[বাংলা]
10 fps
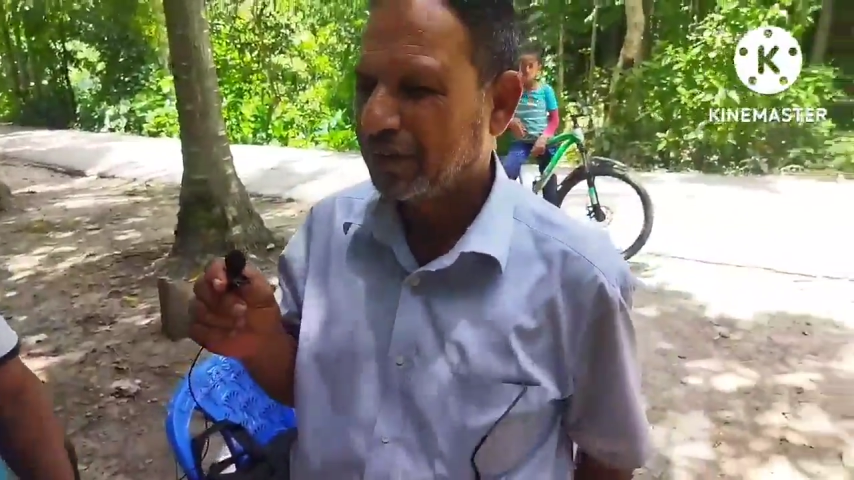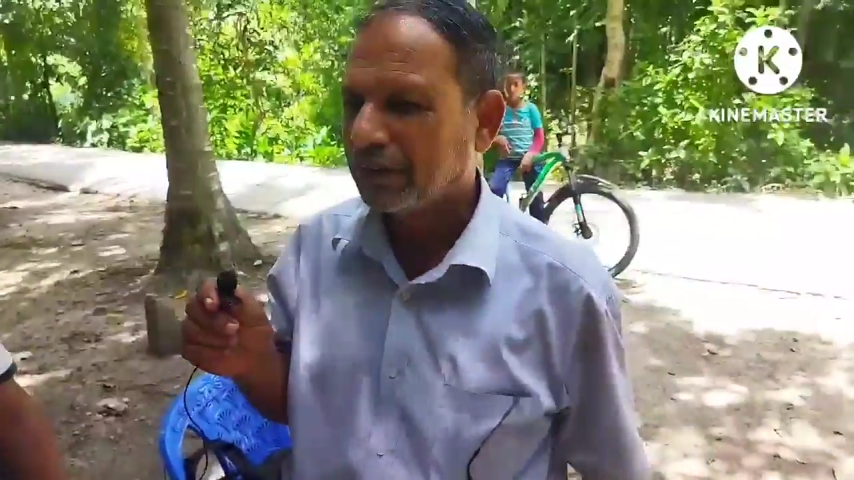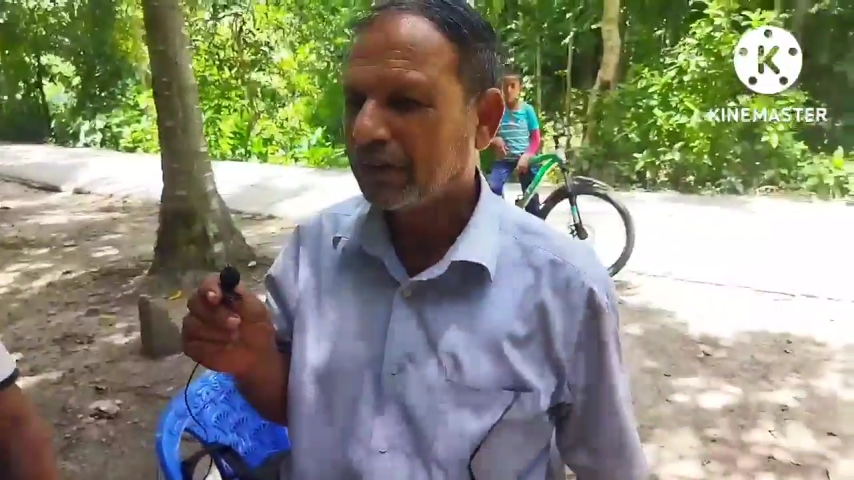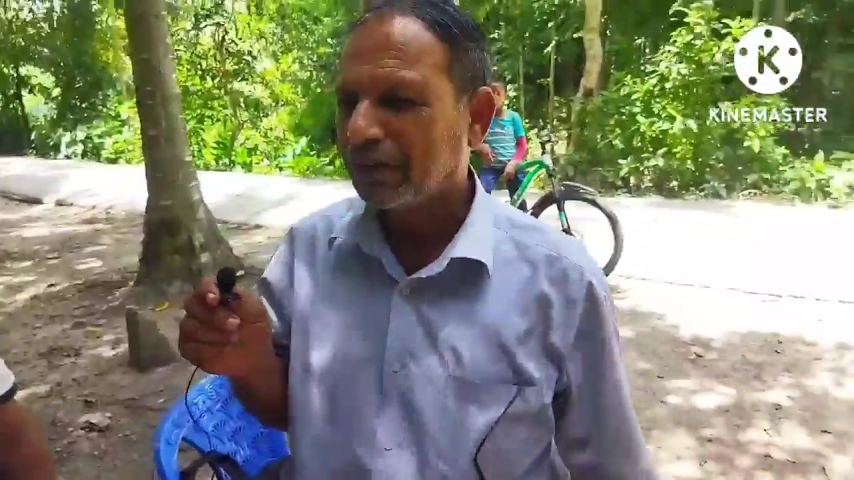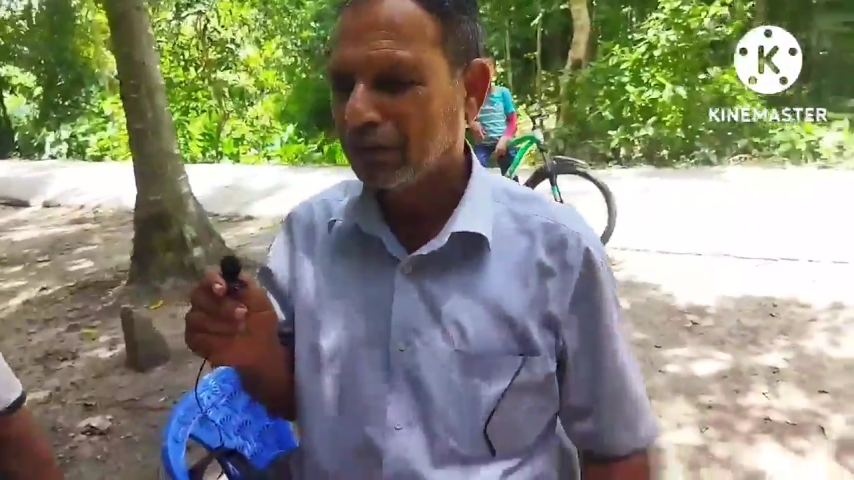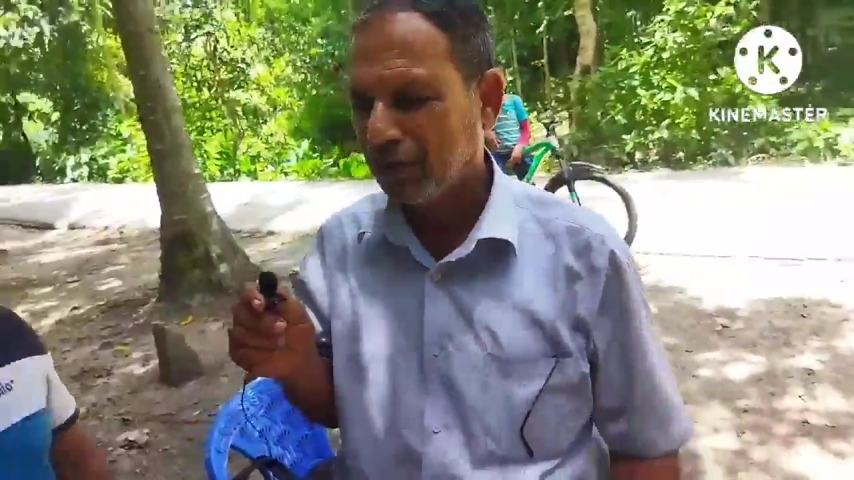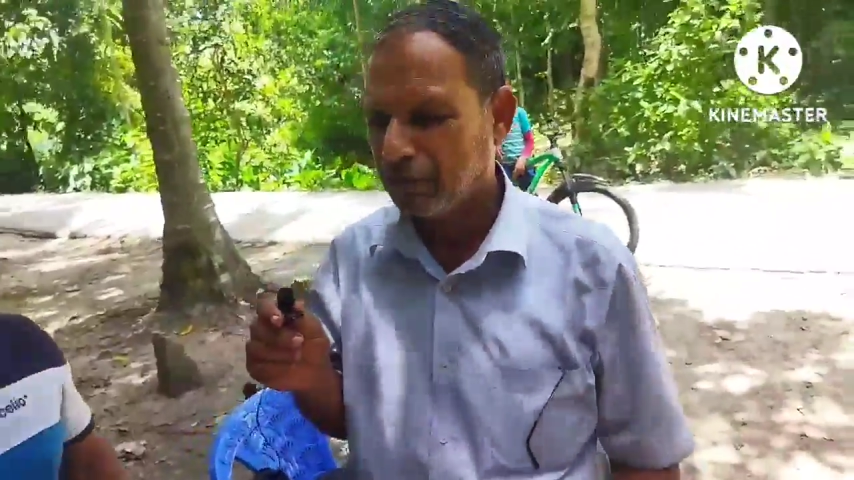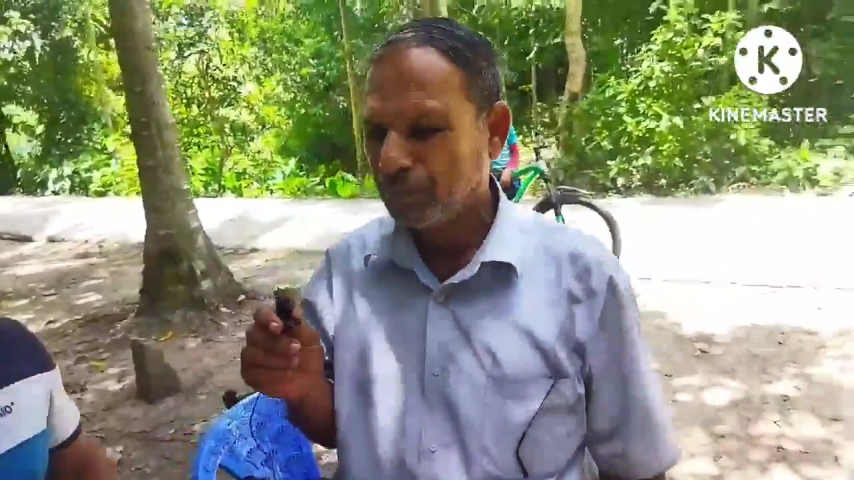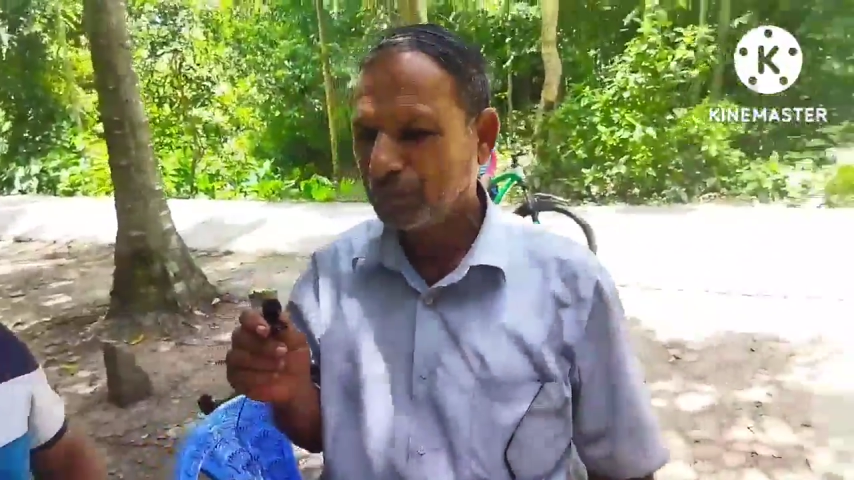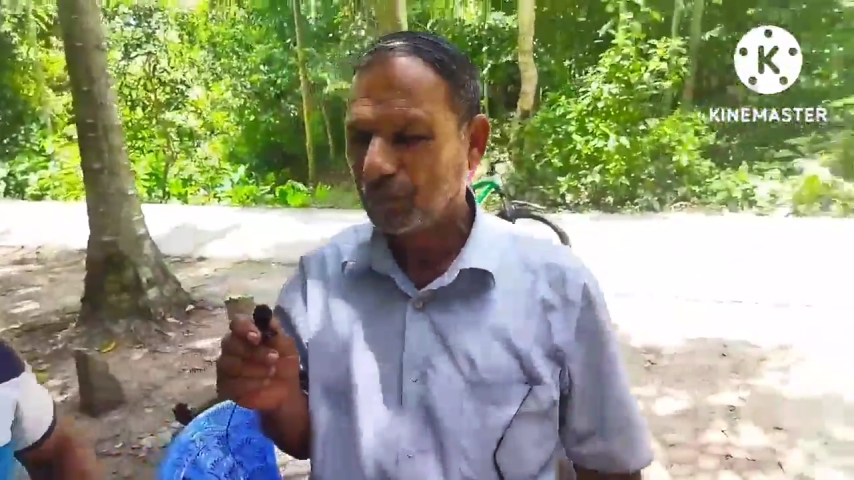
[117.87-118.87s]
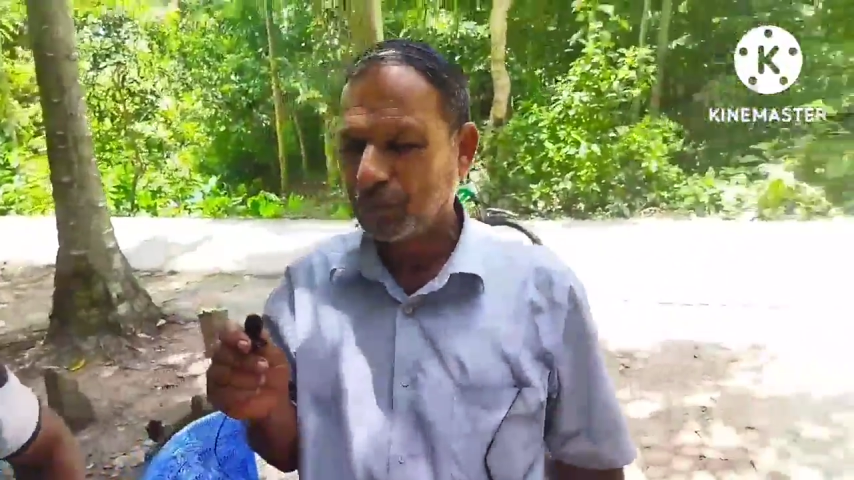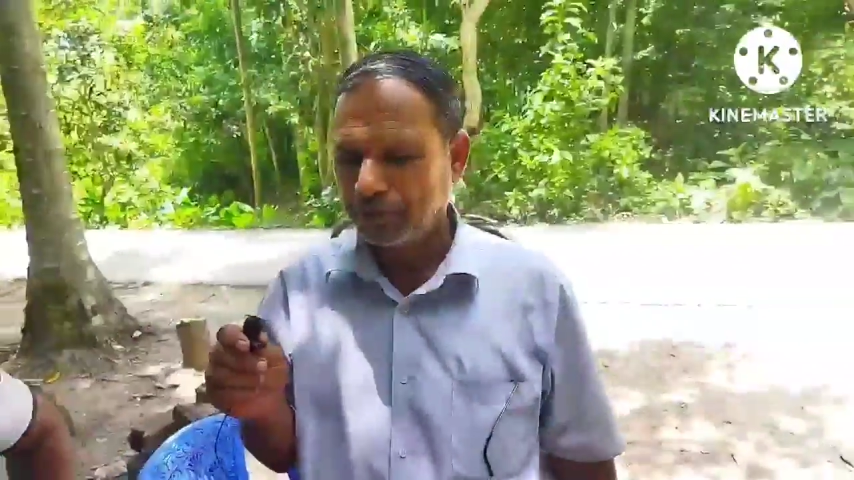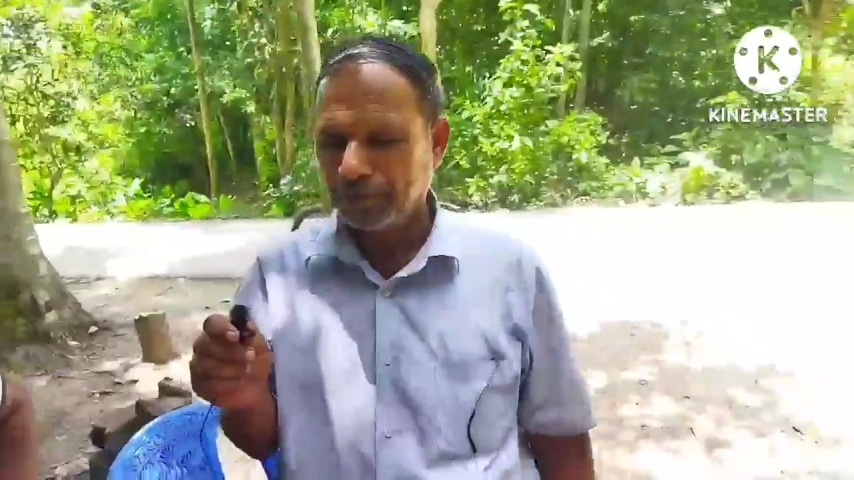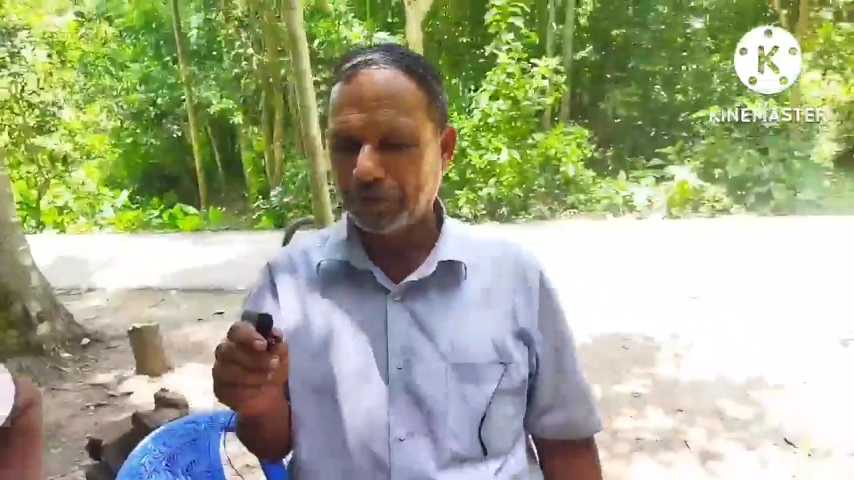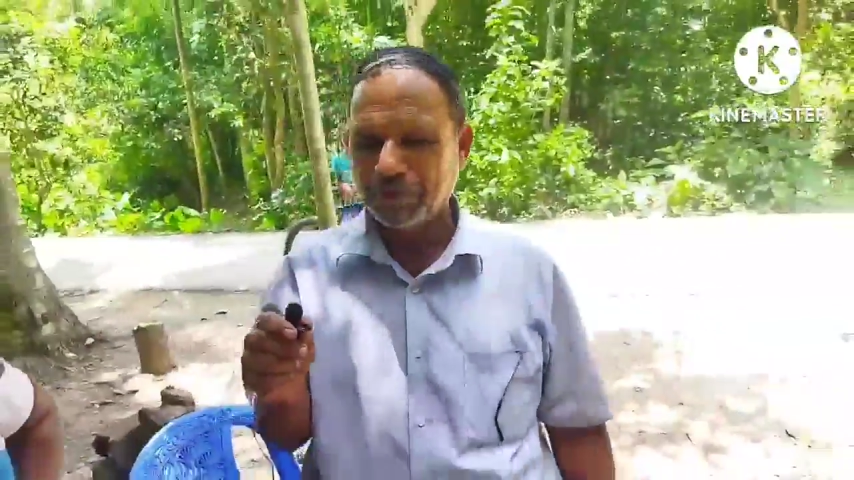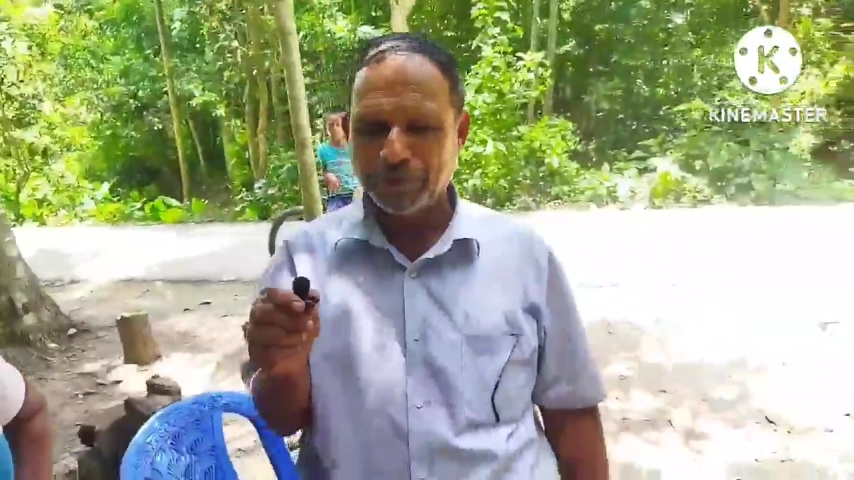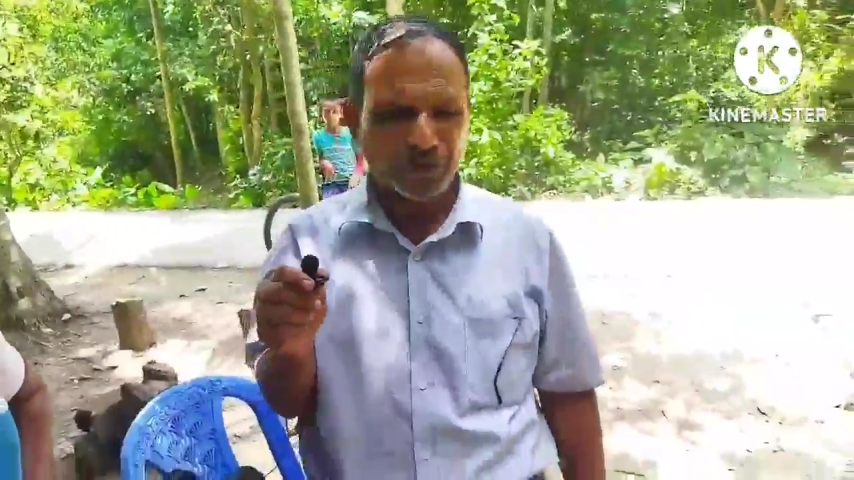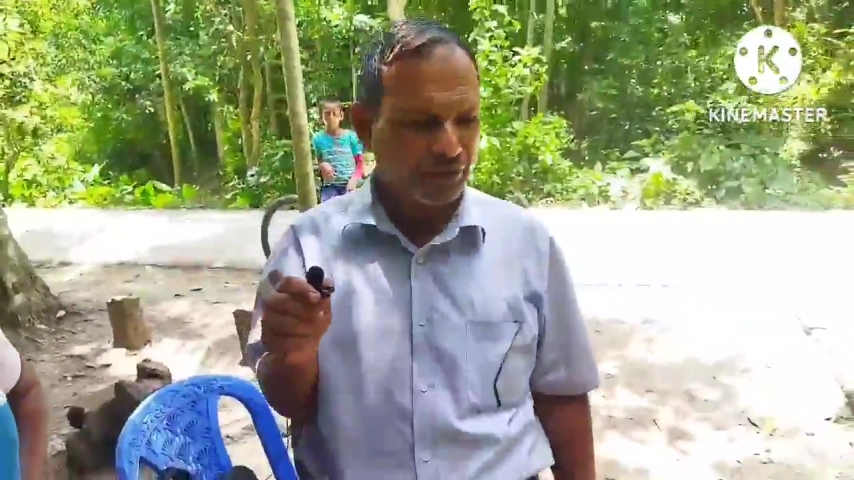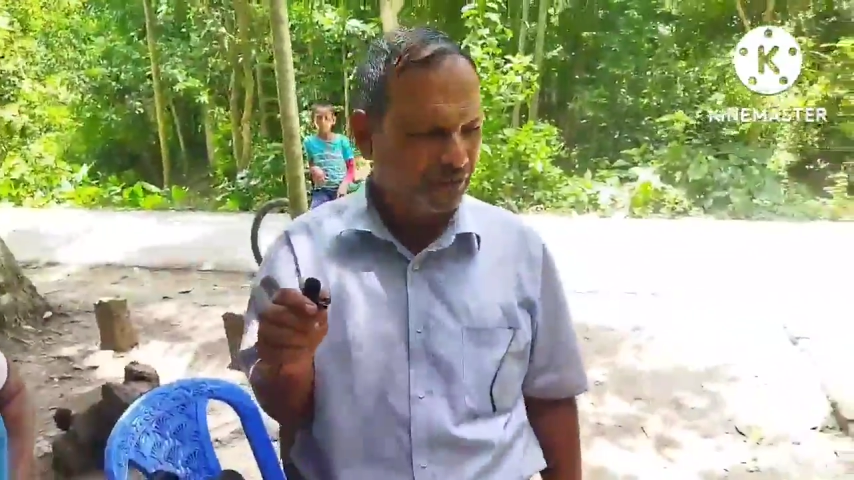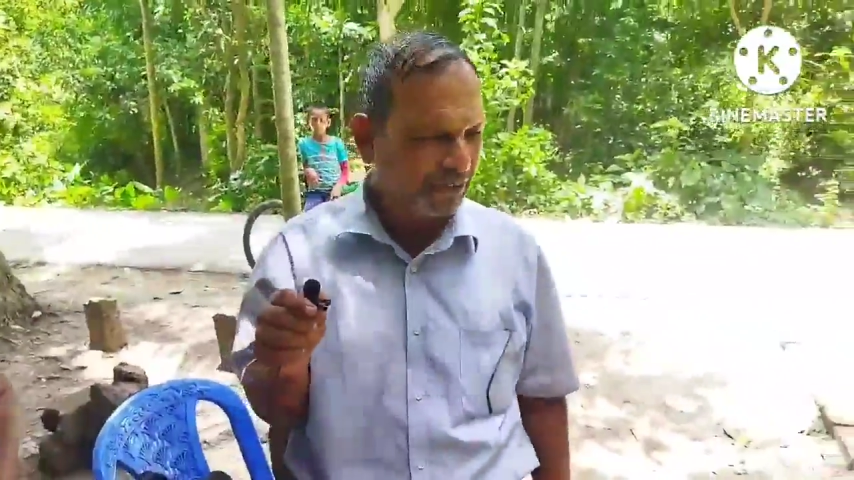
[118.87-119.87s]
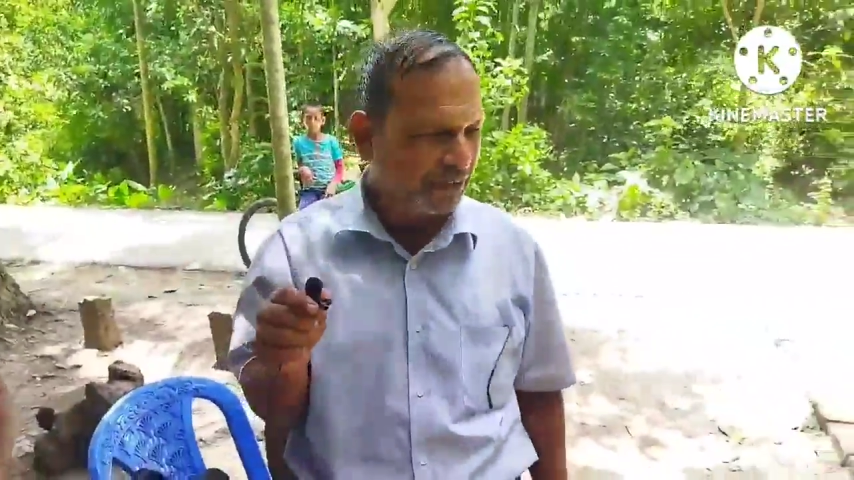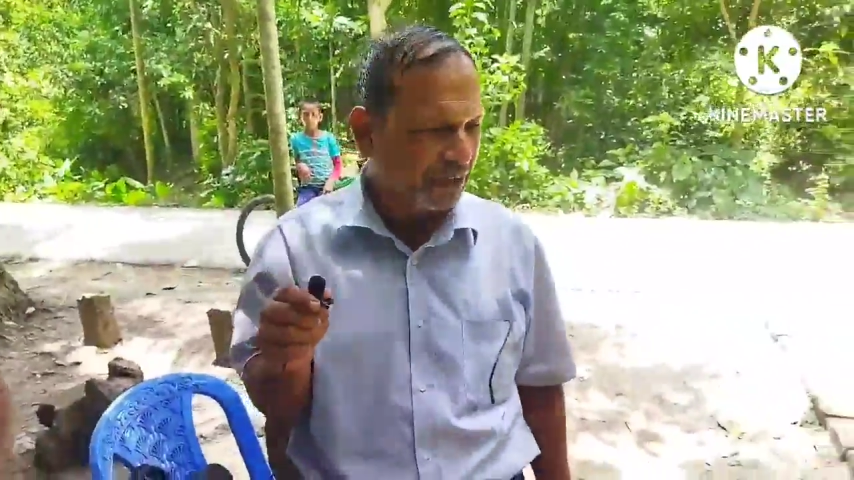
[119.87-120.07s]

রাসায়নিক সার প্রচুর পরিমাণে ব্যবহার হতেছে